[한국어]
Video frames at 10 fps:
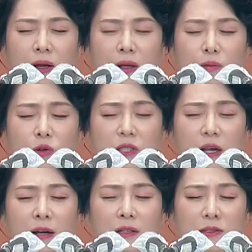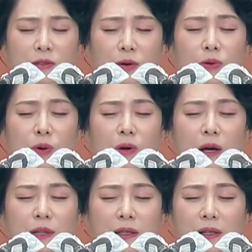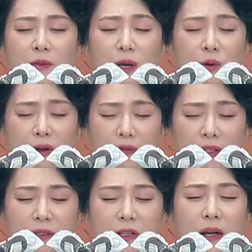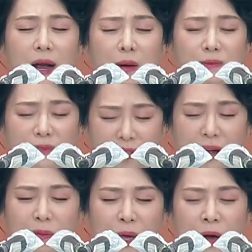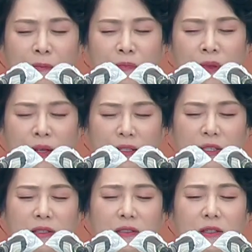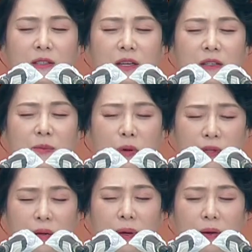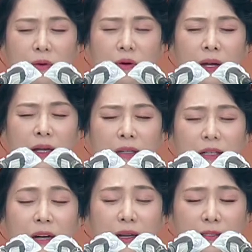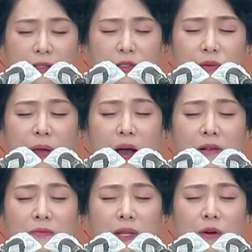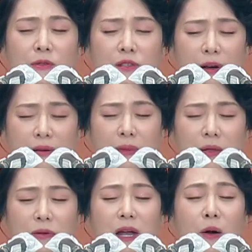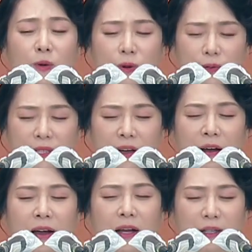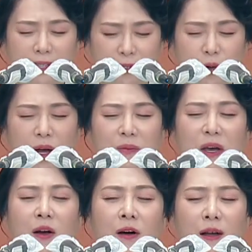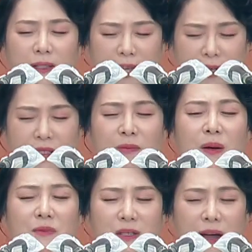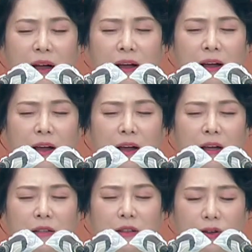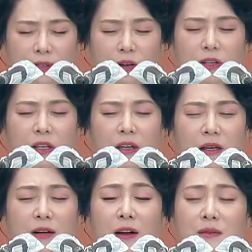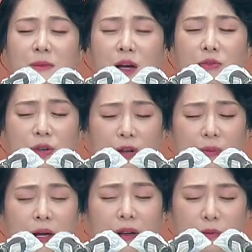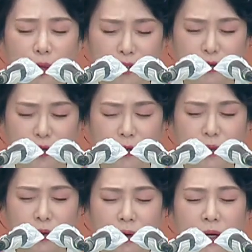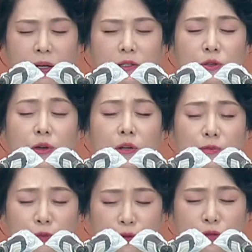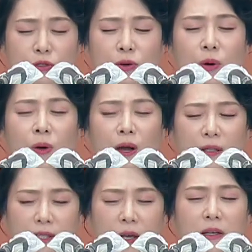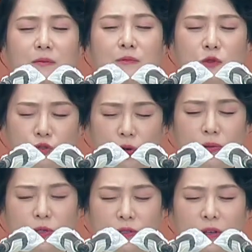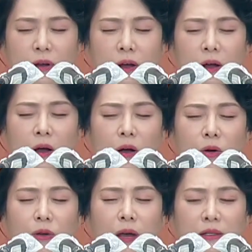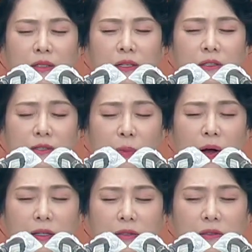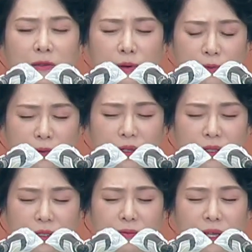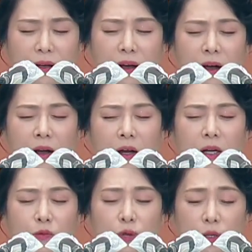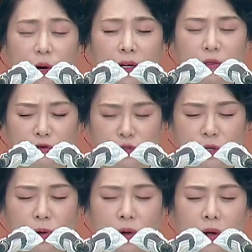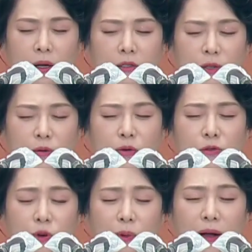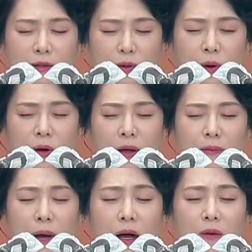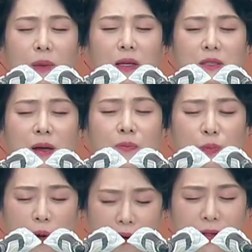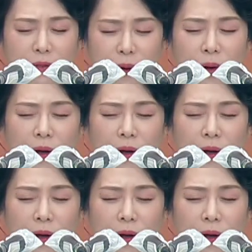목자 행하신 그고 놀라운 하나님의 권능들에 감사하며 이제는 그 은혜를 보답하고 그 가르치심의 아름다운 열매로 나오고자 기도하며 다짐합니다. 넉넉히 그 아름다운 열매가 될 수 있도록 저희를 붙드시고 새힘 주옵소서. 혹여 아직 슬퍼하시는 성도들이 있습니까? 위로하여 주시고 전국 소망으로 마음의 참 평안으로